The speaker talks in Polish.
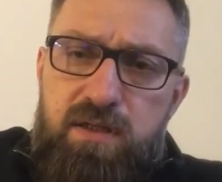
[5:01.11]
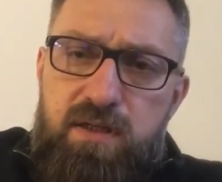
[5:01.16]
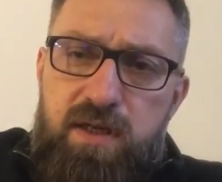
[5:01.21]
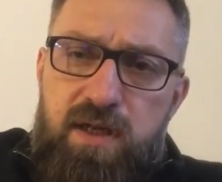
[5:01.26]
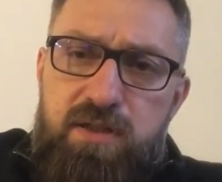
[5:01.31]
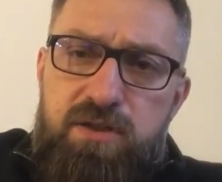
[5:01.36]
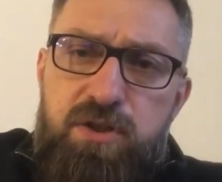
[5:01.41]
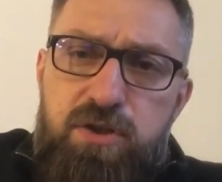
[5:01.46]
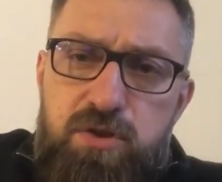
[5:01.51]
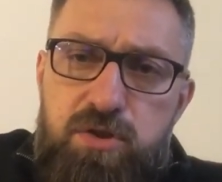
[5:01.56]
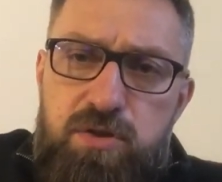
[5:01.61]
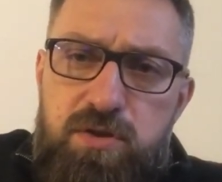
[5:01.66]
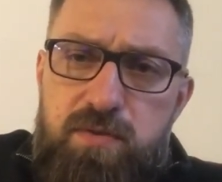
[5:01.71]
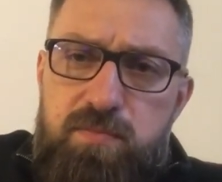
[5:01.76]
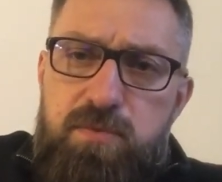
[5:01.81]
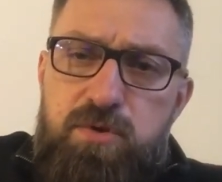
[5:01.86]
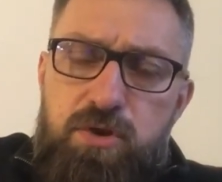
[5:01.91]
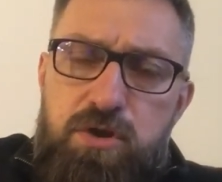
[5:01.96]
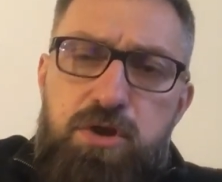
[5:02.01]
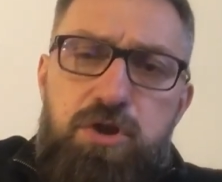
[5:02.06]

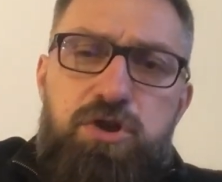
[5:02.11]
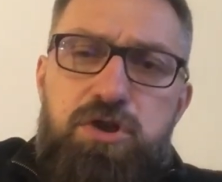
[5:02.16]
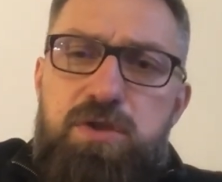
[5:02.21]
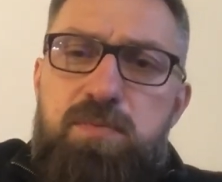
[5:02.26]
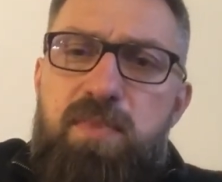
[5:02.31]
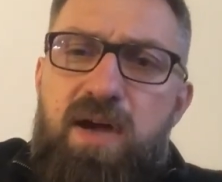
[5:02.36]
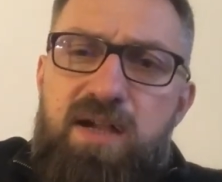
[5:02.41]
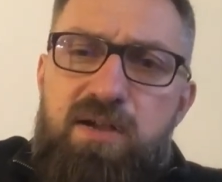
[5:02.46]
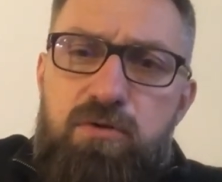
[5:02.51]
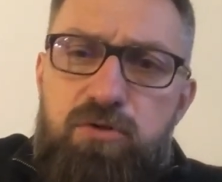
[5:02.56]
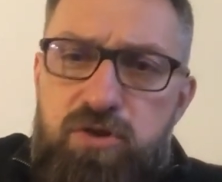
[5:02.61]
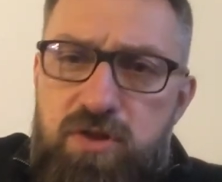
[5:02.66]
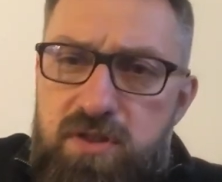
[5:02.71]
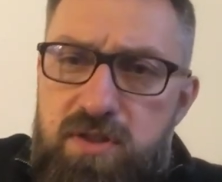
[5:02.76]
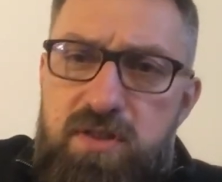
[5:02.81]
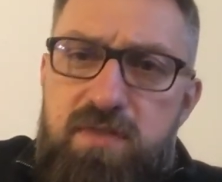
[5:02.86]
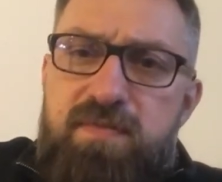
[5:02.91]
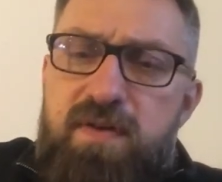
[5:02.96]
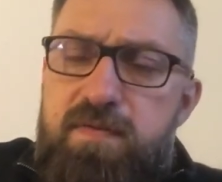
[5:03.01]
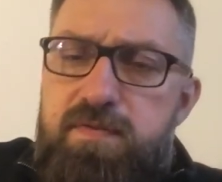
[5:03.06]
etycznym, czyli trzymają się te
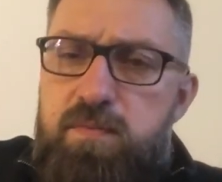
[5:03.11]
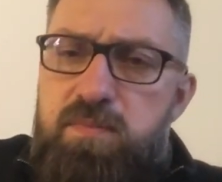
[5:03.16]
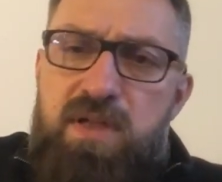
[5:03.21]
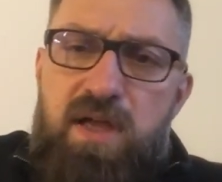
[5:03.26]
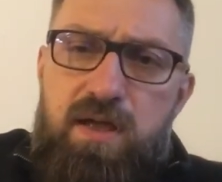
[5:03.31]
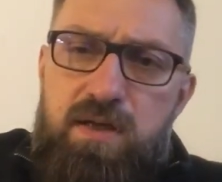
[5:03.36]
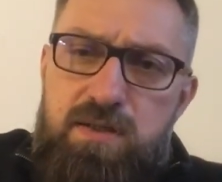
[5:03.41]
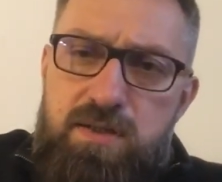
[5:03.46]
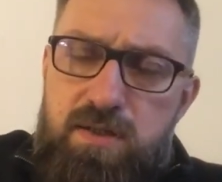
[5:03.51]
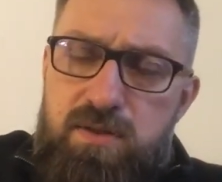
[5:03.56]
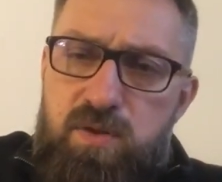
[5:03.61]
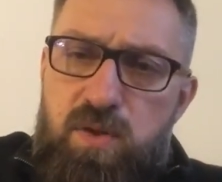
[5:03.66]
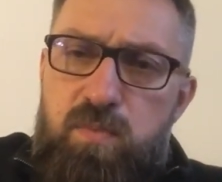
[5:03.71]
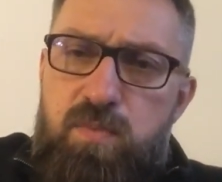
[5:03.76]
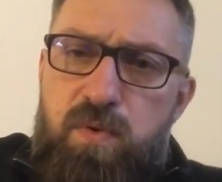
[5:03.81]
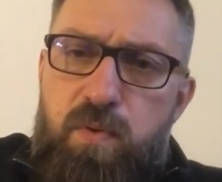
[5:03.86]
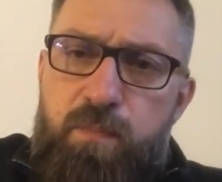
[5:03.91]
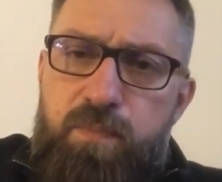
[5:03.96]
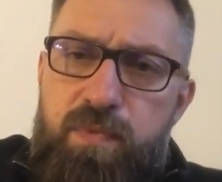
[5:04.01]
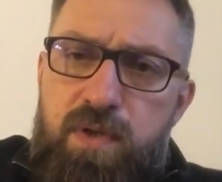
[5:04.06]
dwa wymiary ze
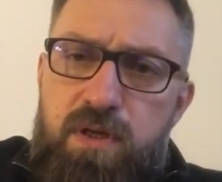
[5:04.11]
sobą,